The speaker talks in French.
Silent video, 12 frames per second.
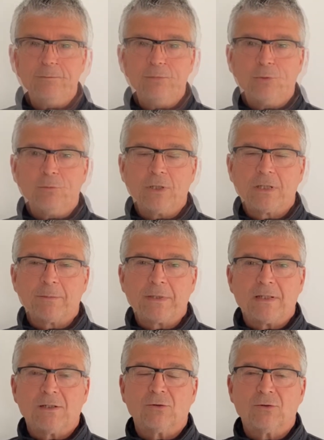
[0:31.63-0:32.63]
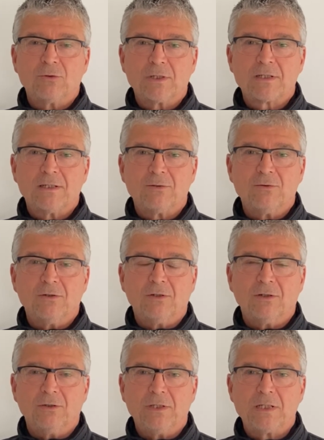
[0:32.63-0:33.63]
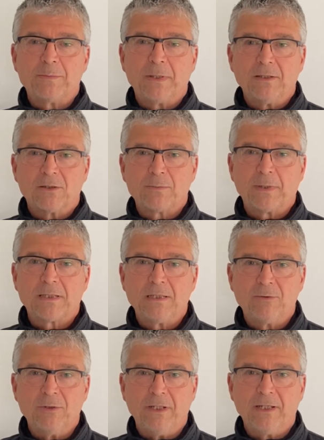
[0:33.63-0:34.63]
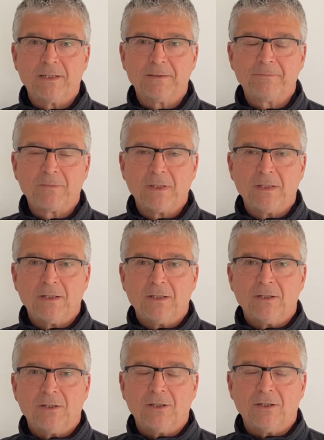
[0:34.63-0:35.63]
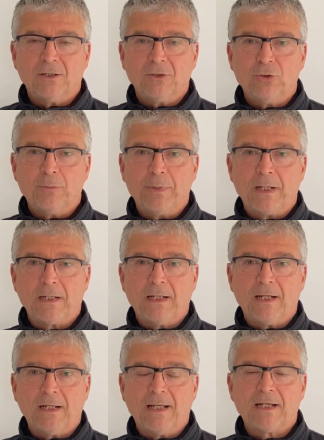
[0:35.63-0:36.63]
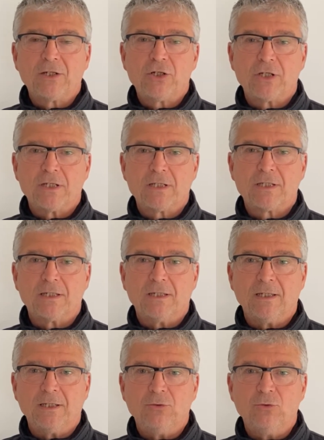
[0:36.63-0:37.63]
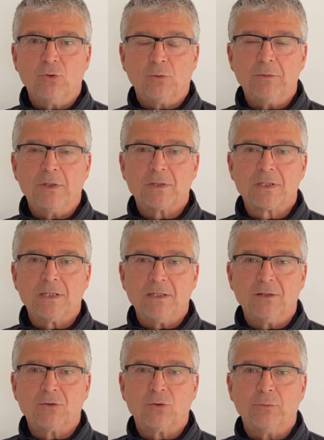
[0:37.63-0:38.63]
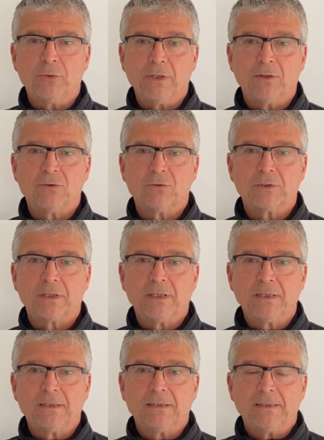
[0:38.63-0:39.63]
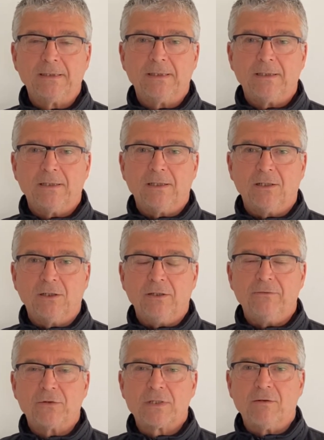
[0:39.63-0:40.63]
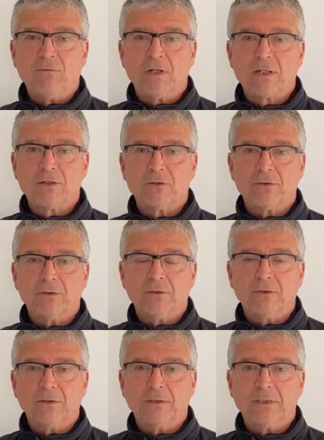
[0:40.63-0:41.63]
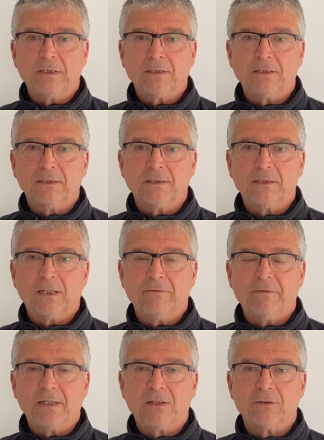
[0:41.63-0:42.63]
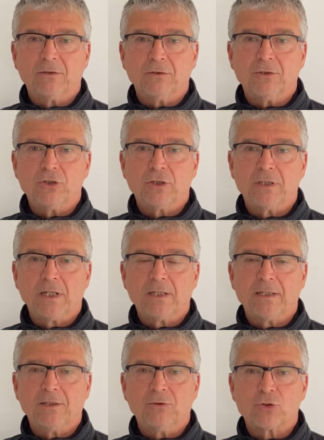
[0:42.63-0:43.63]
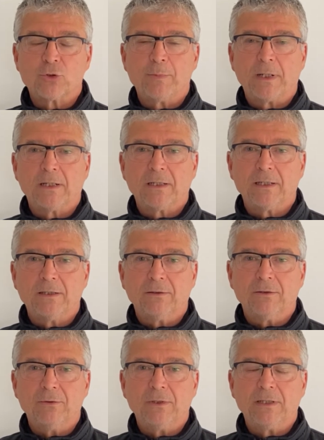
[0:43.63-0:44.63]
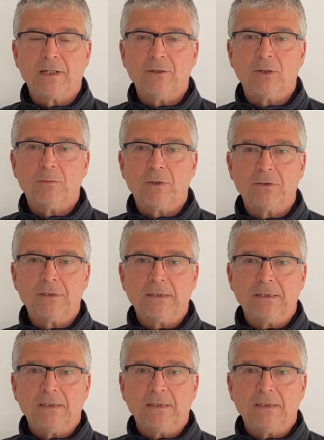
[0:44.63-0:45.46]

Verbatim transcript: Pour moi, Capital Conquest, c'est une expérience particulière. Euh, de par la, richesse et du nombre d'enseignants qu'on peut y rencontrer. Euh, il faut savoir que euh, avec John Terrian, dont je parlerai ultérieurement,